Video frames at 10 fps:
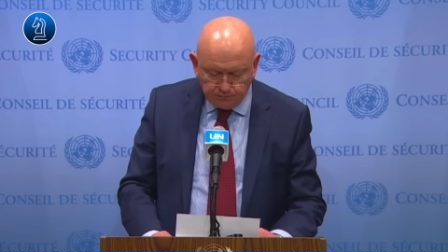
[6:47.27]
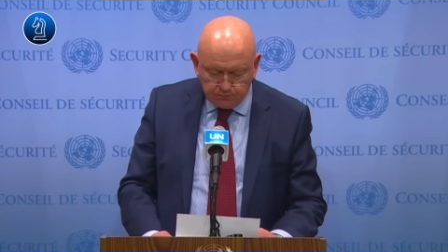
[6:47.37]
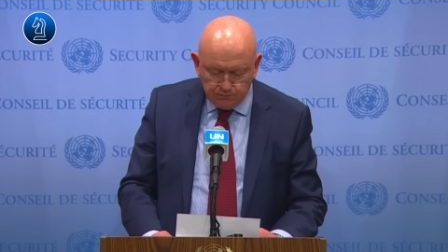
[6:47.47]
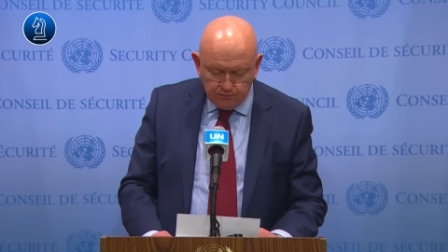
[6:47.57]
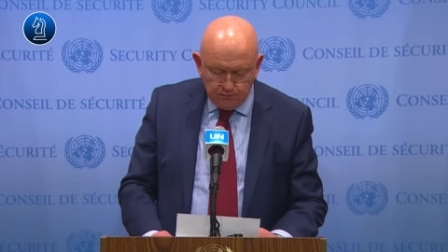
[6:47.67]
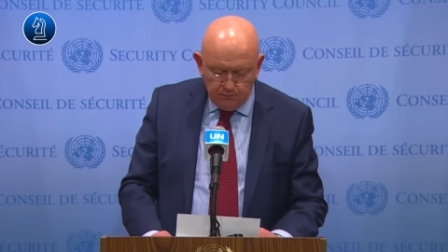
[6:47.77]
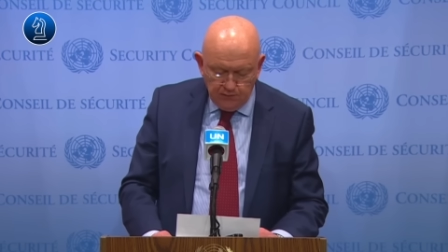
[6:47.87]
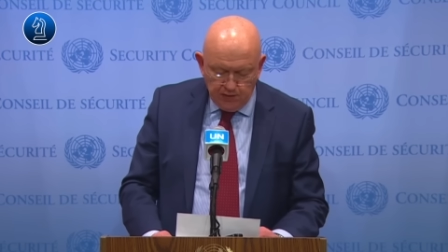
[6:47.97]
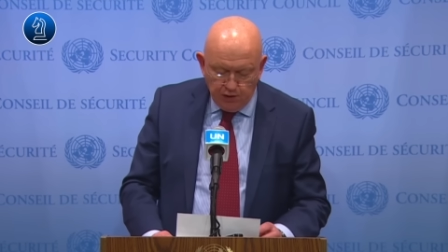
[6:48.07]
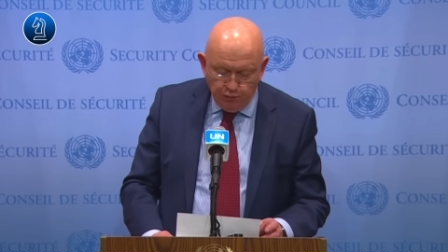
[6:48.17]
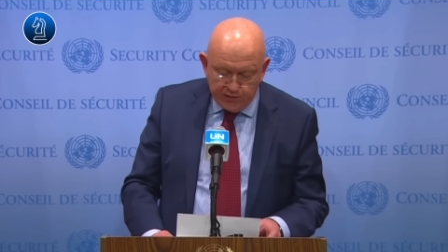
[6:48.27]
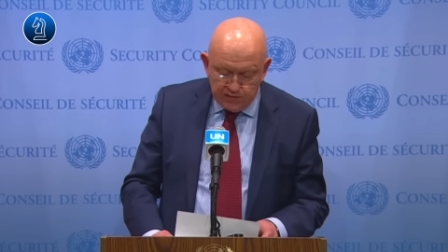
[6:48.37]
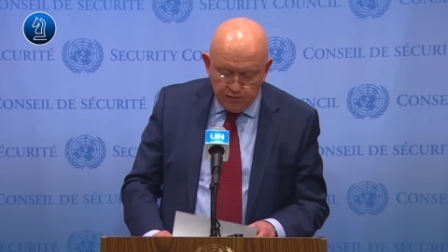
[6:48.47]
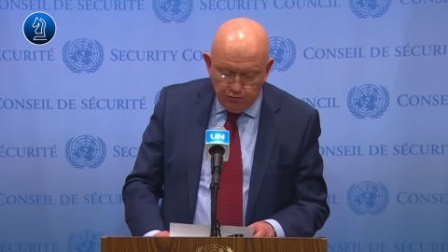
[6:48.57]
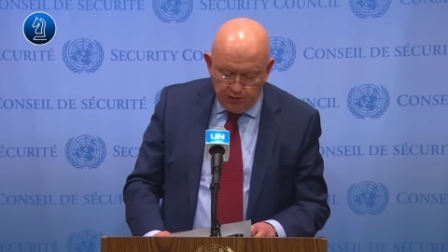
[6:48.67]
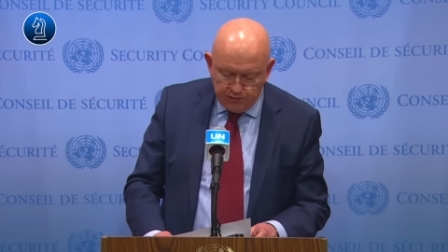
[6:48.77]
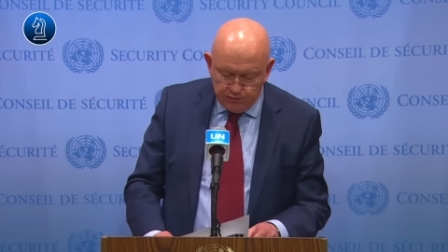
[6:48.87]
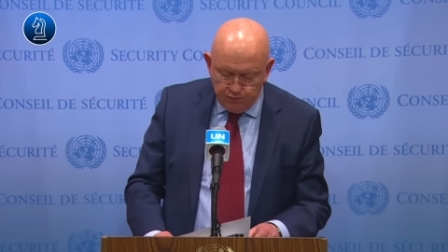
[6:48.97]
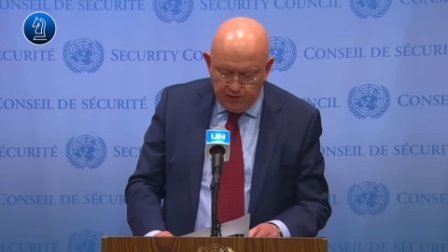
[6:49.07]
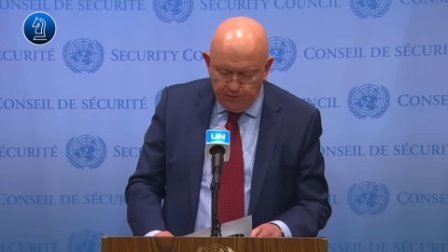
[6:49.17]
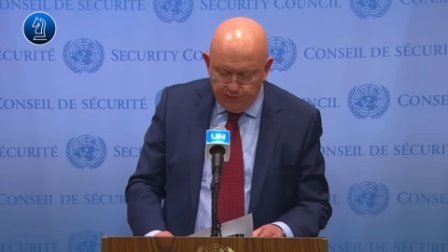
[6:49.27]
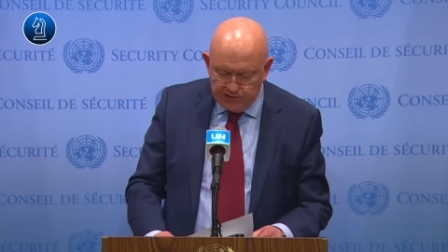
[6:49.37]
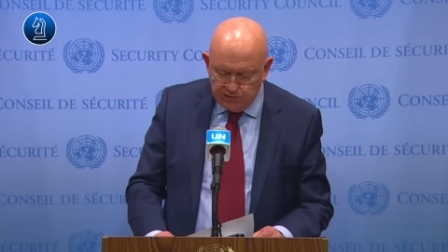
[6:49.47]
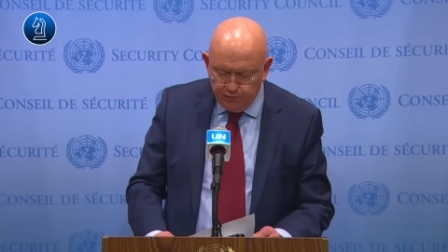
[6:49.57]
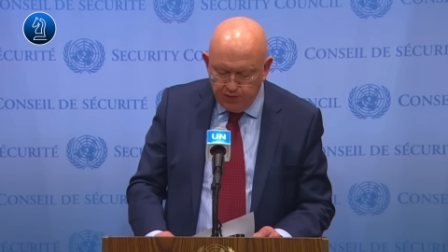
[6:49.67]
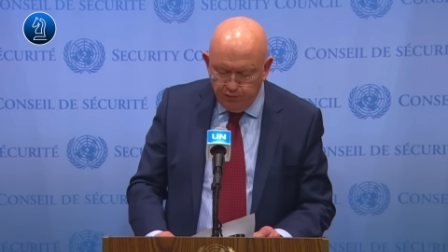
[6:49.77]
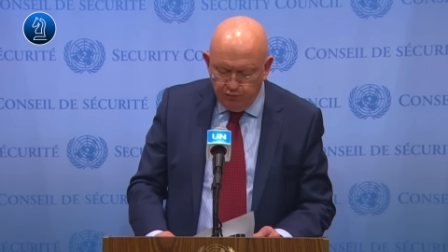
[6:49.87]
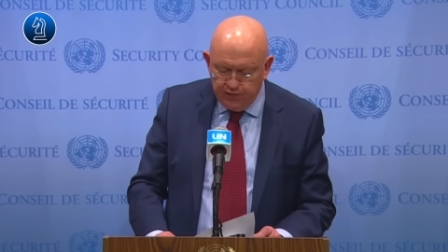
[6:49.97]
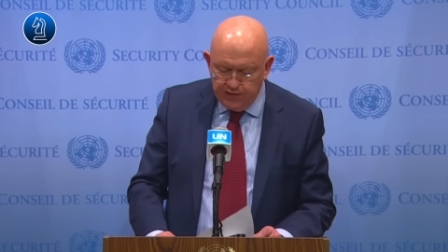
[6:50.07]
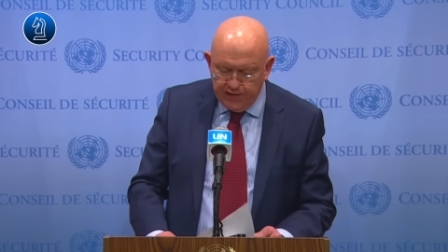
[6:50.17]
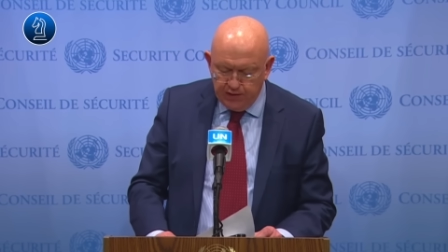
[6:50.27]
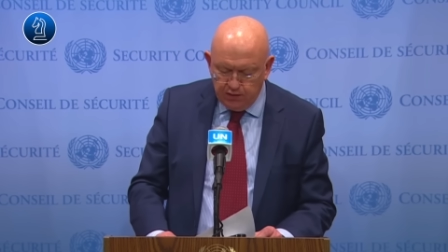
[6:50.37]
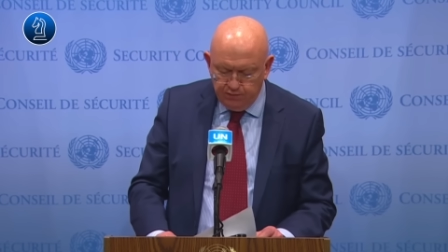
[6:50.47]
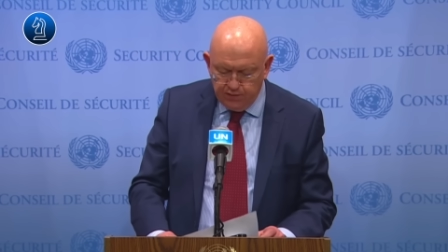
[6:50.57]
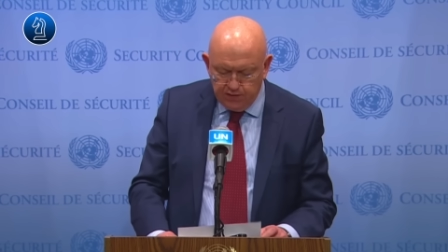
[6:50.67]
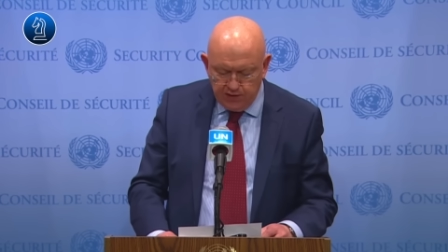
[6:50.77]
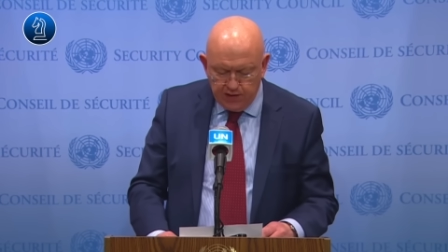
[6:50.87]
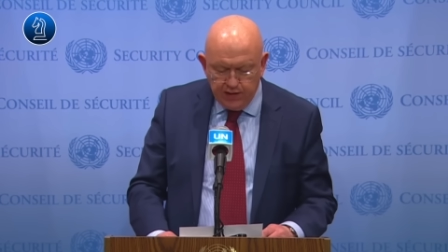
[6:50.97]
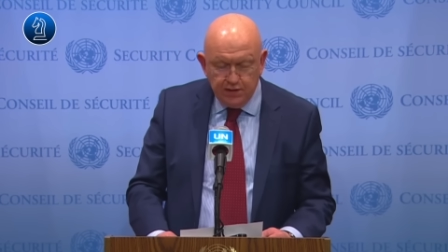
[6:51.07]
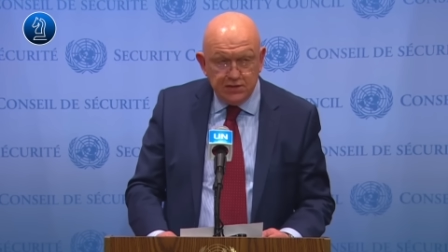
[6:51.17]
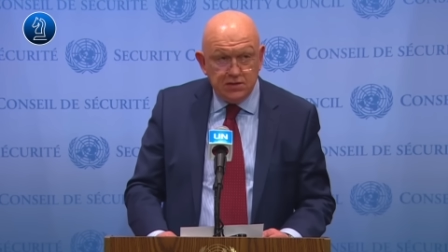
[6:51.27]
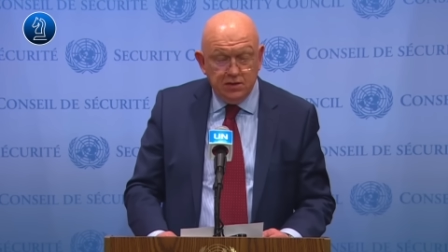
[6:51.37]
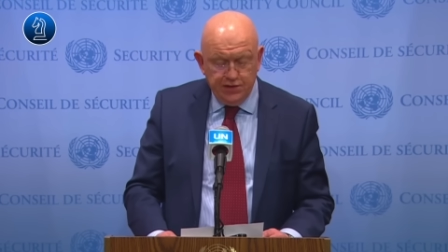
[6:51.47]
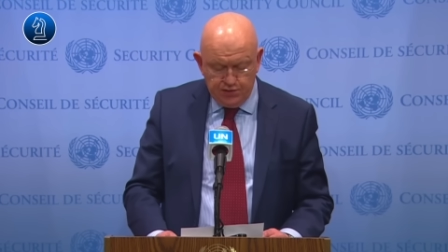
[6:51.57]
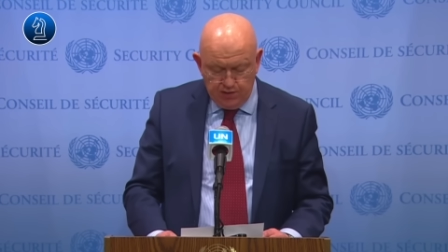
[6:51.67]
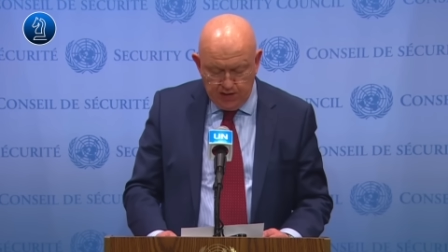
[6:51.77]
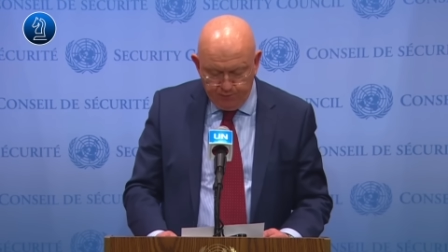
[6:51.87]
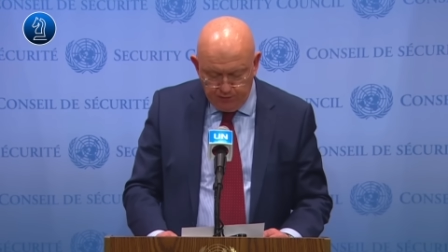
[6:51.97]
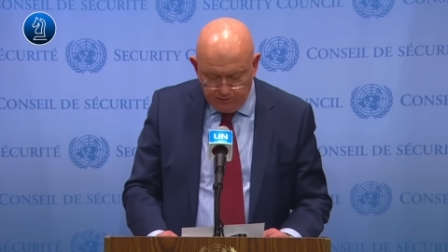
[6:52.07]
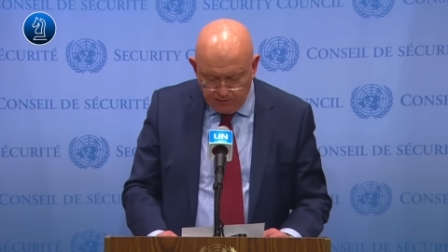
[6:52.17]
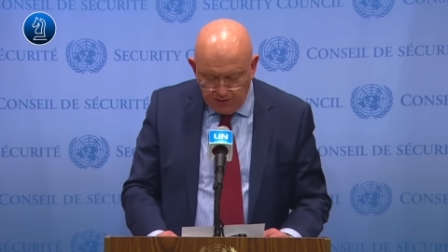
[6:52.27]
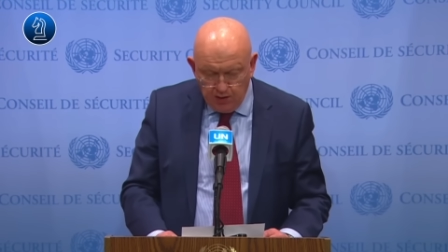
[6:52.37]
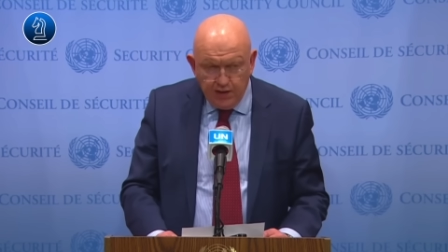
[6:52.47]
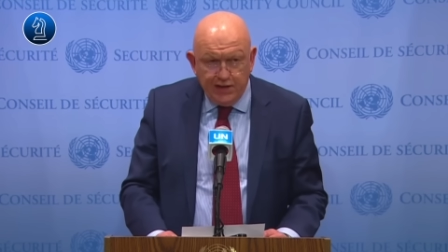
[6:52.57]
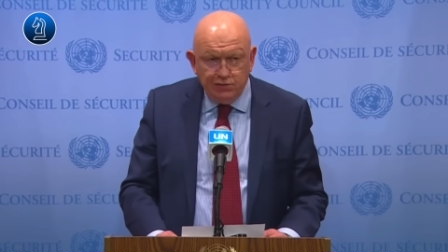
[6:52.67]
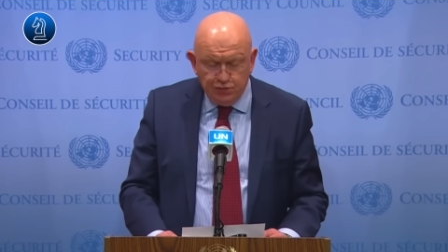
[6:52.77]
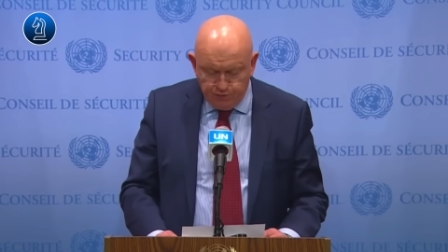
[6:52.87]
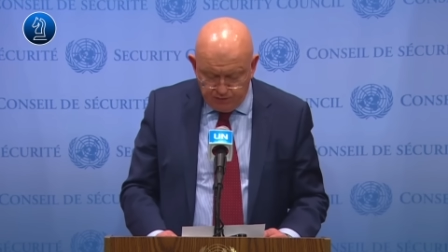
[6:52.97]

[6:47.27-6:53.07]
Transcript: đồng thời cảnh báo rằng những kẻ giàn dựng vụ tấn công sẽ bị trừng phạt. Ông cũng tuyên bố cứng rắn rằng